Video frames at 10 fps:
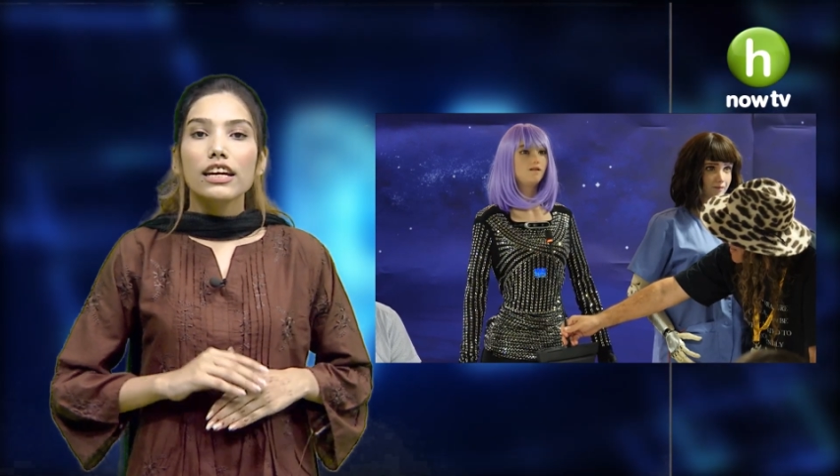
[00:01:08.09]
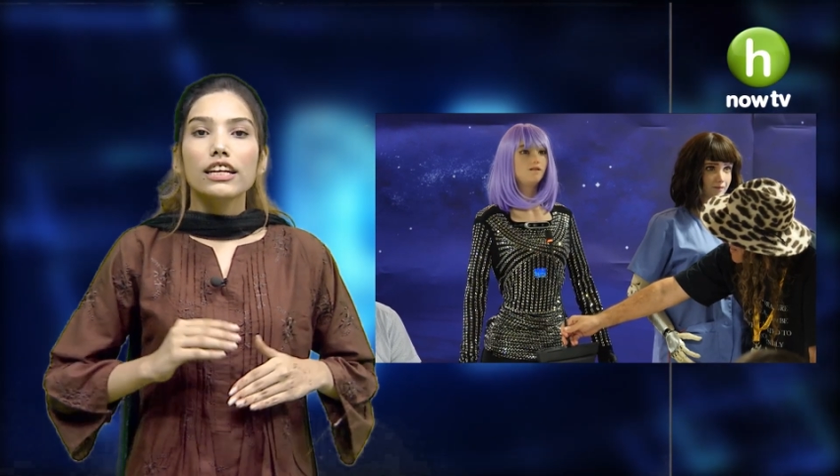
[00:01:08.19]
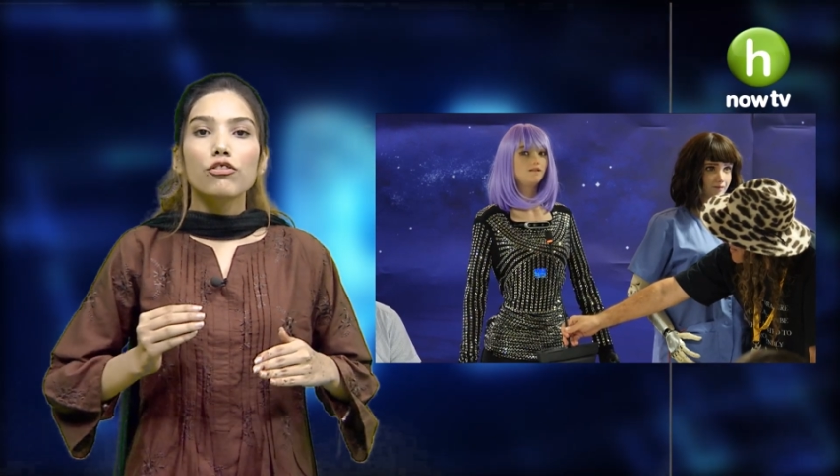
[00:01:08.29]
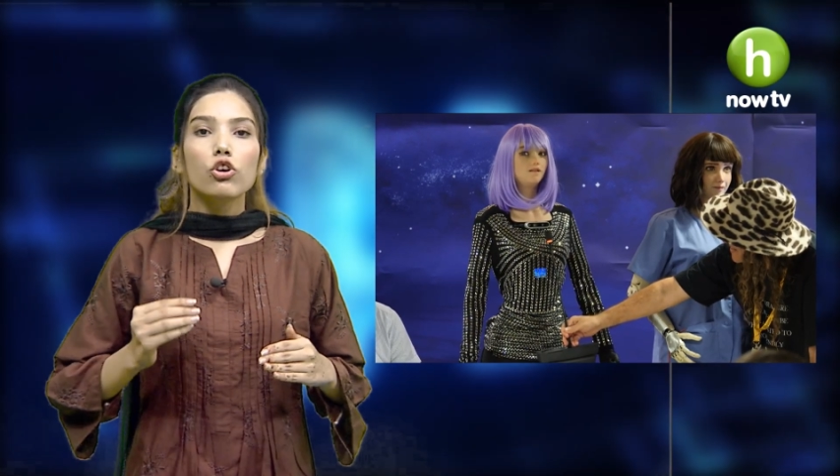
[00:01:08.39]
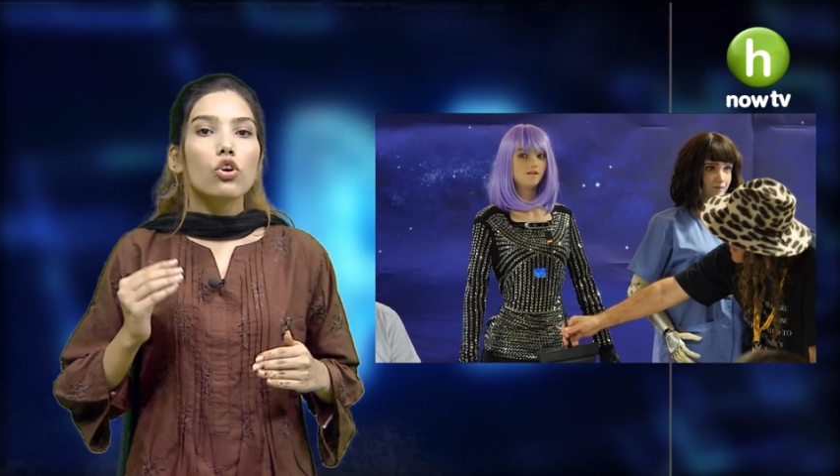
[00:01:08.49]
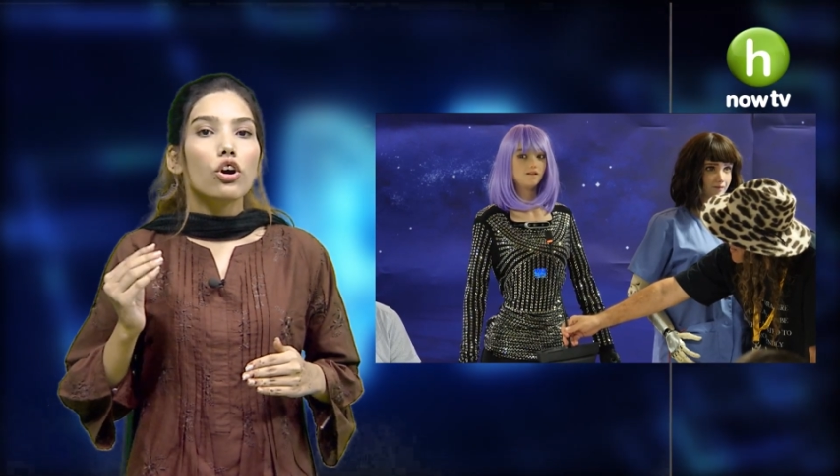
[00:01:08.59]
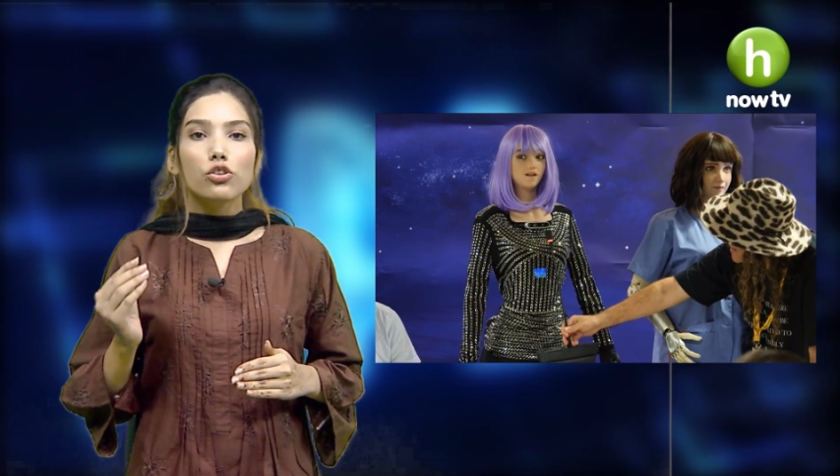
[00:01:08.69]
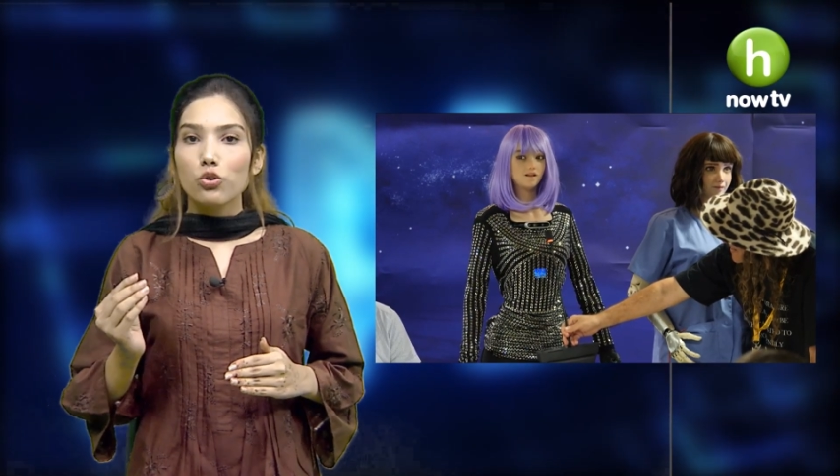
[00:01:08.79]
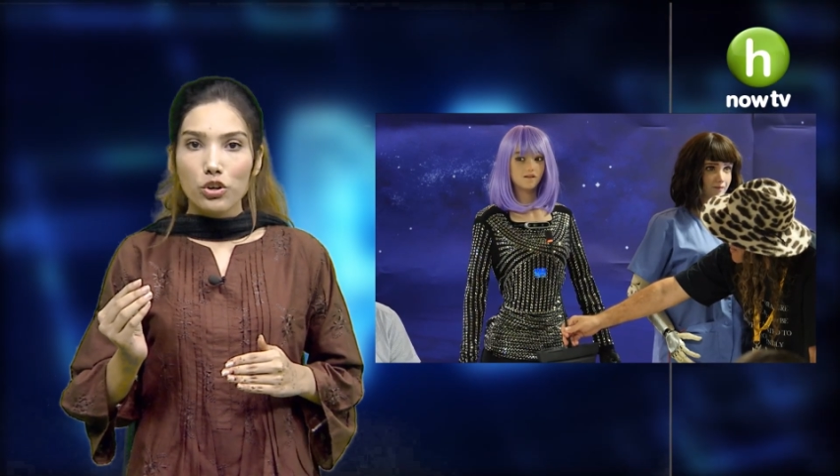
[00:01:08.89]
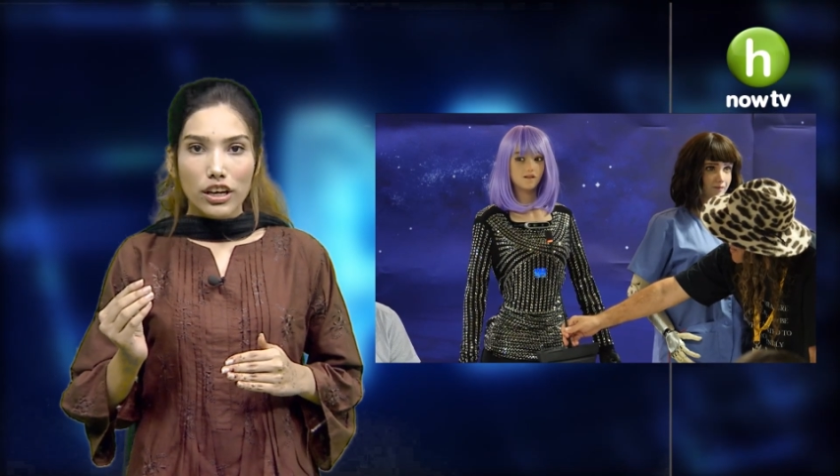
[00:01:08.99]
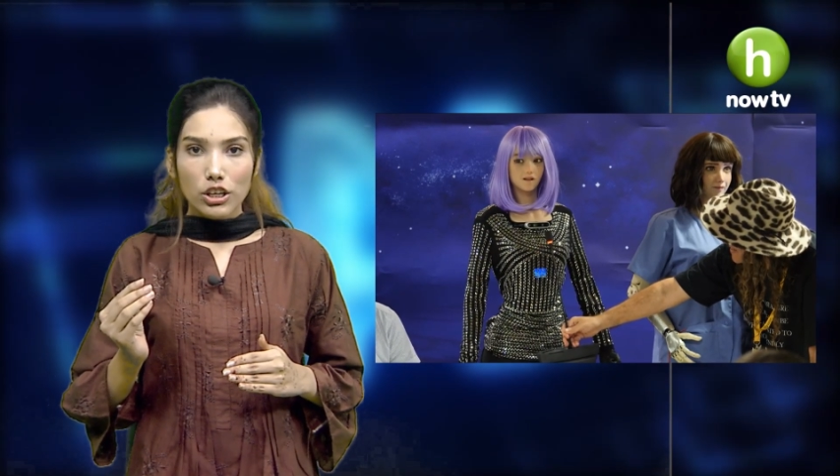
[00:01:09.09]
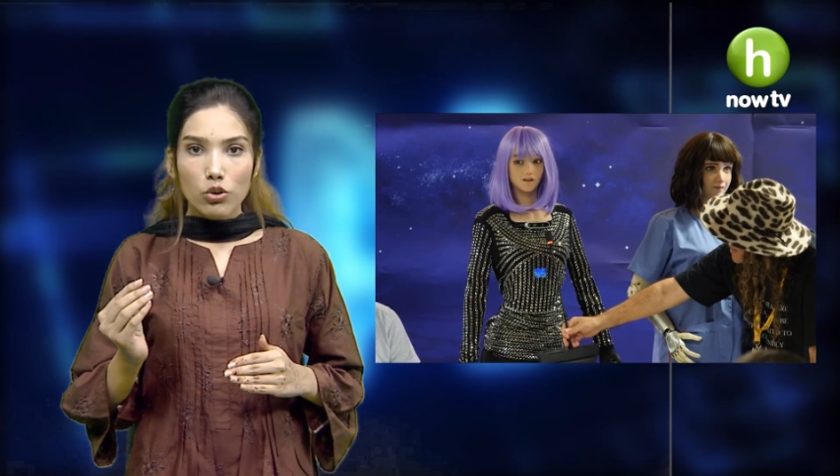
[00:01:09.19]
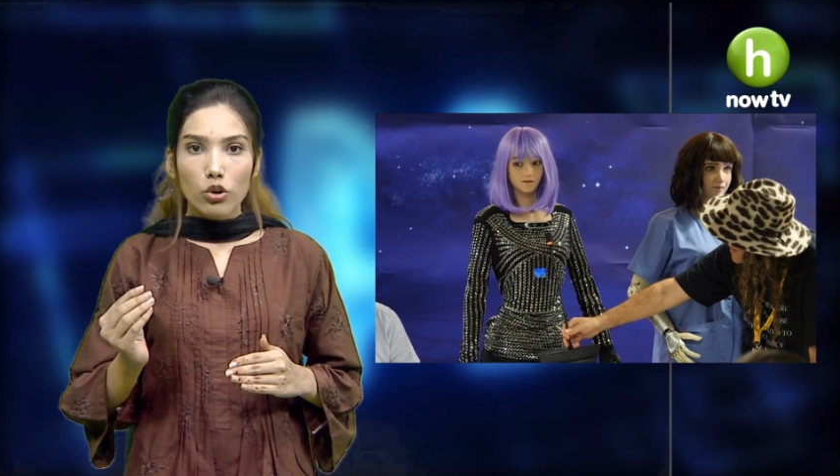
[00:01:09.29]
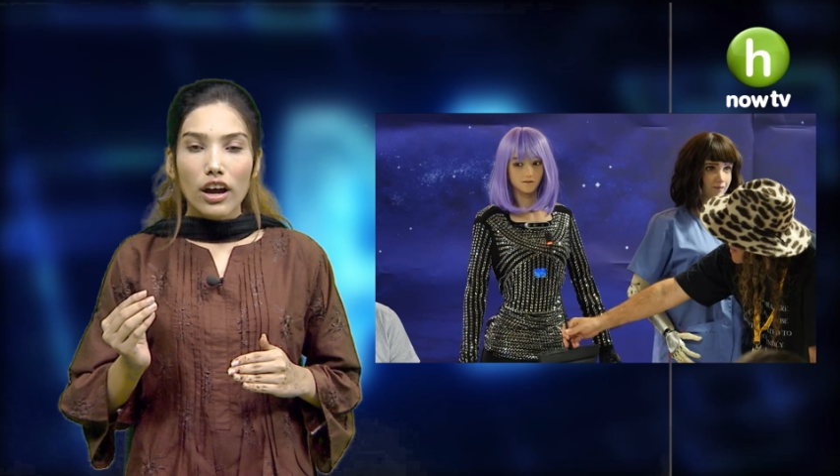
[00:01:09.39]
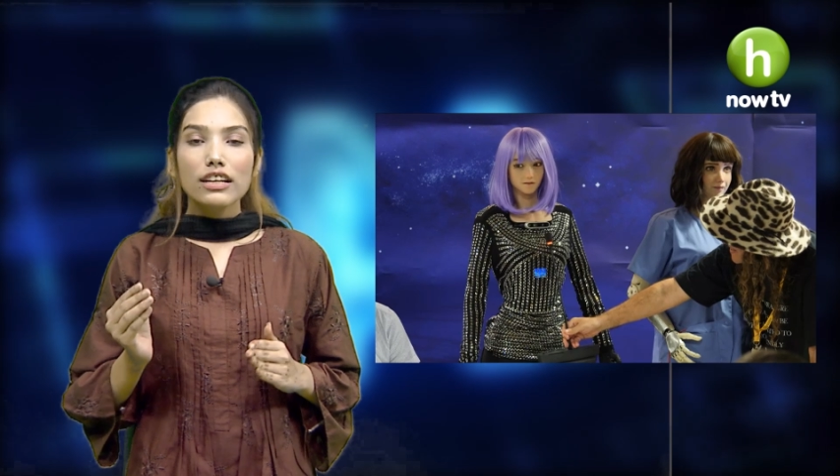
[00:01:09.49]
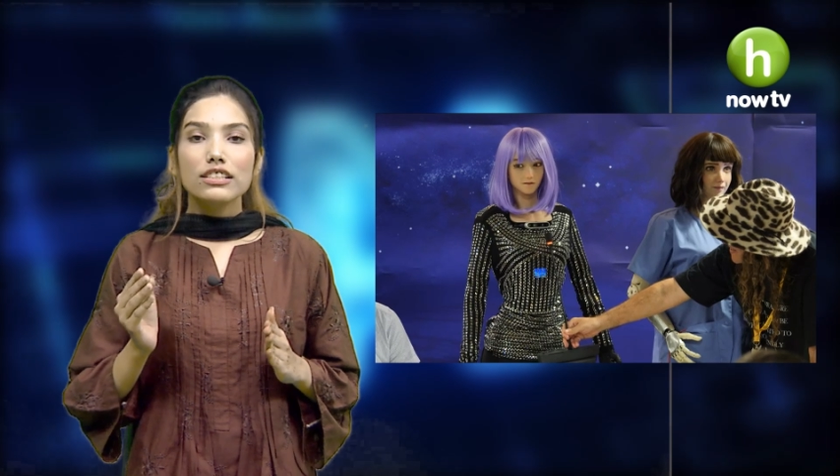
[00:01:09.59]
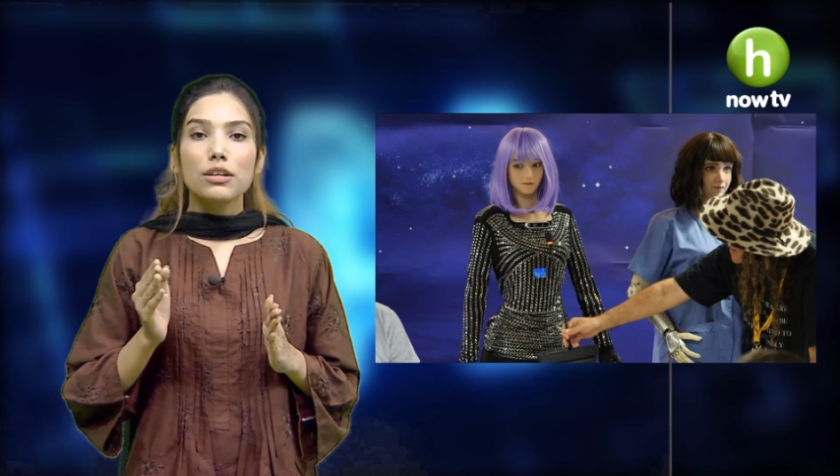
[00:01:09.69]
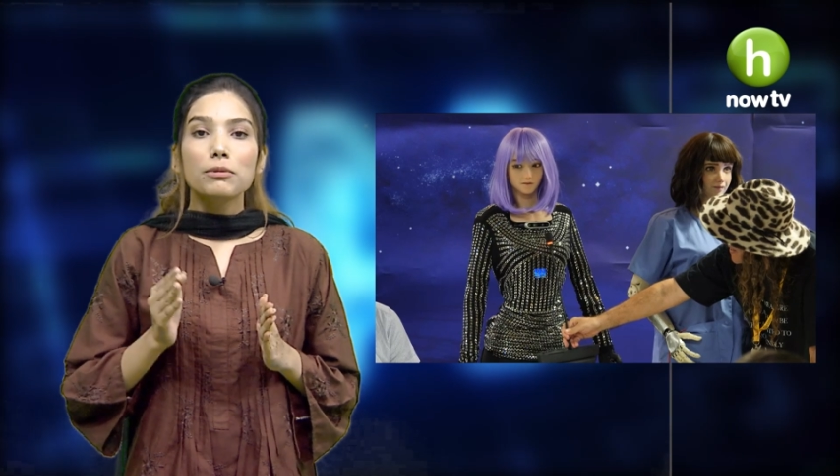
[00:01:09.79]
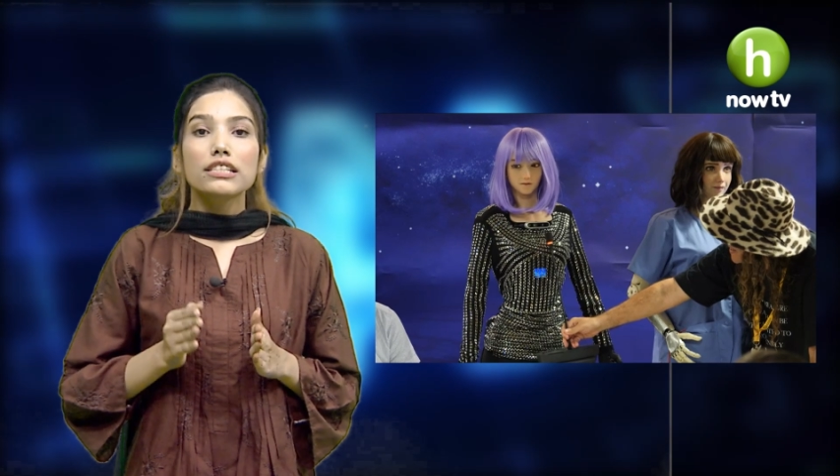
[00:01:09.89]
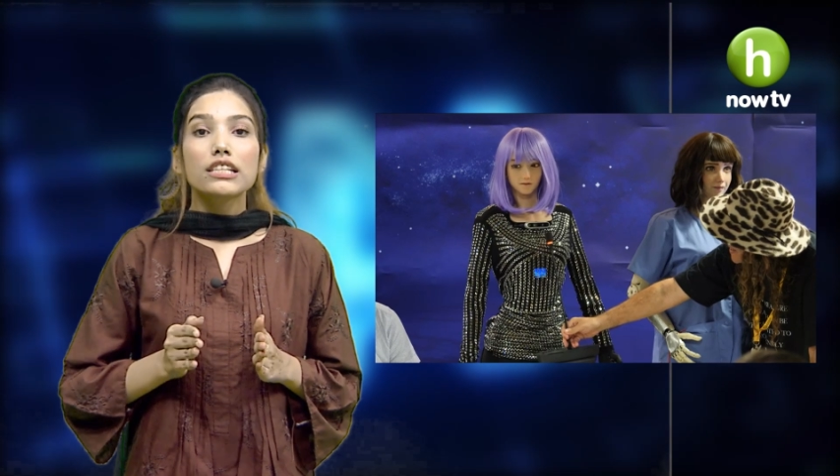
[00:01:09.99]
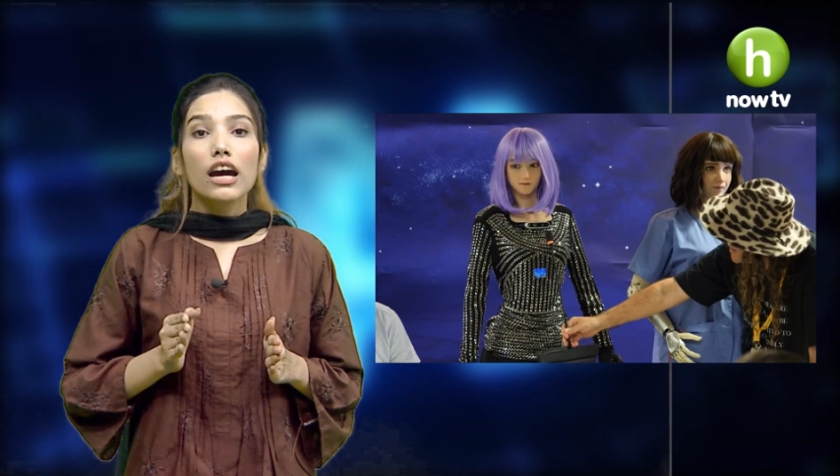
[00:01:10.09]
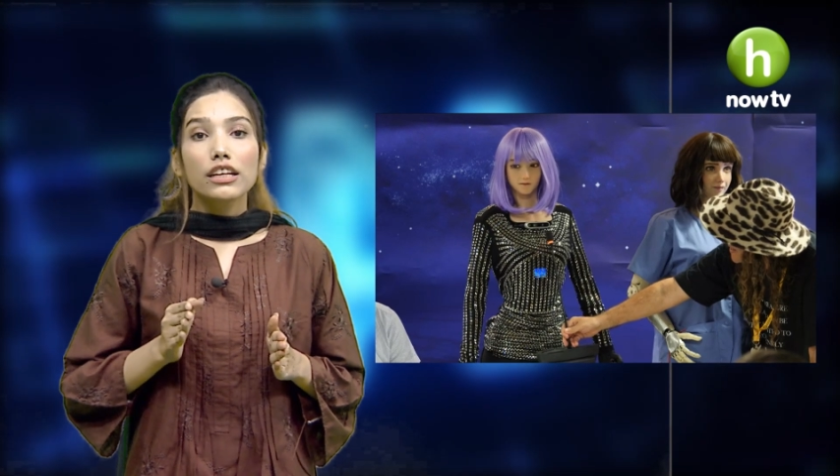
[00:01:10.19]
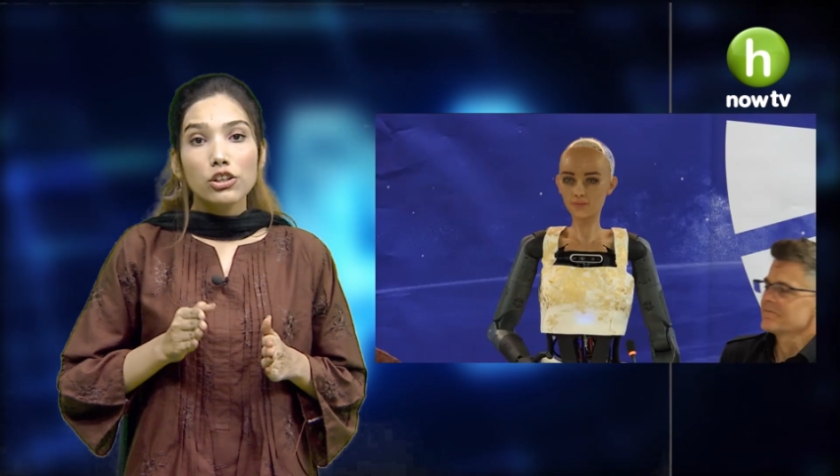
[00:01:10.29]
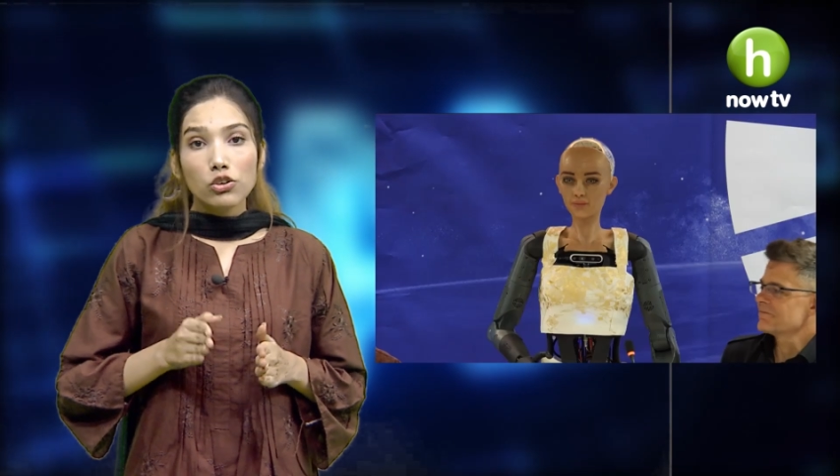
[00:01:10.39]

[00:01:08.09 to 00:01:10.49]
कि वो दौर तो दूर नहीं होगा जब इंसानी